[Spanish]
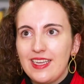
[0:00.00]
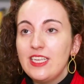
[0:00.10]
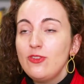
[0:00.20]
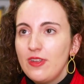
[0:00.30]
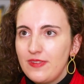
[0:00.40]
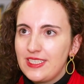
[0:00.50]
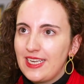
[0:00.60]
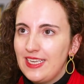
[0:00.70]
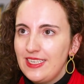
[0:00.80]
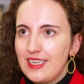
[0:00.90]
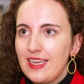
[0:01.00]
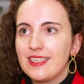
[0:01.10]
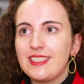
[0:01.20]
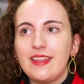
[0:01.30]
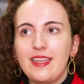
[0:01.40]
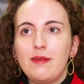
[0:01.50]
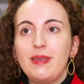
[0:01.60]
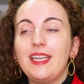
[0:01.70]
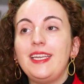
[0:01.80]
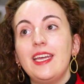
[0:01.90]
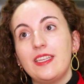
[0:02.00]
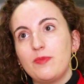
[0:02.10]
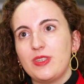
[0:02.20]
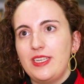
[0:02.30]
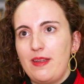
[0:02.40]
Es una fiesta inglesa que se celebra el día después de